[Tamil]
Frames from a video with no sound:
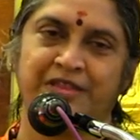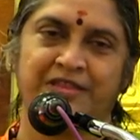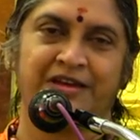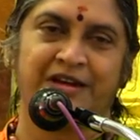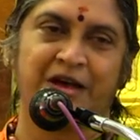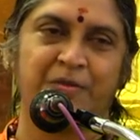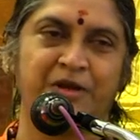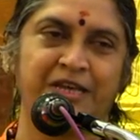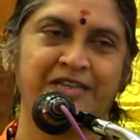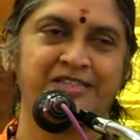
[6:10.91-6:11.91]
இந்த
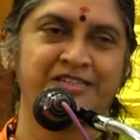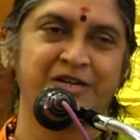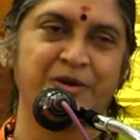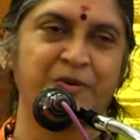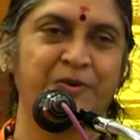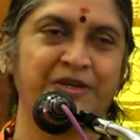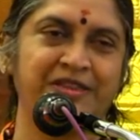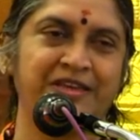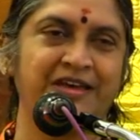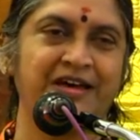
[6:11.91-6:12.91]
ராமனை சின்ன
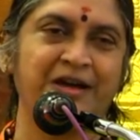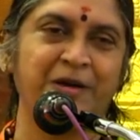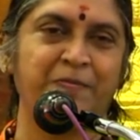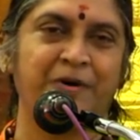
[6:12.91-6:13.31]
குழந்தையாக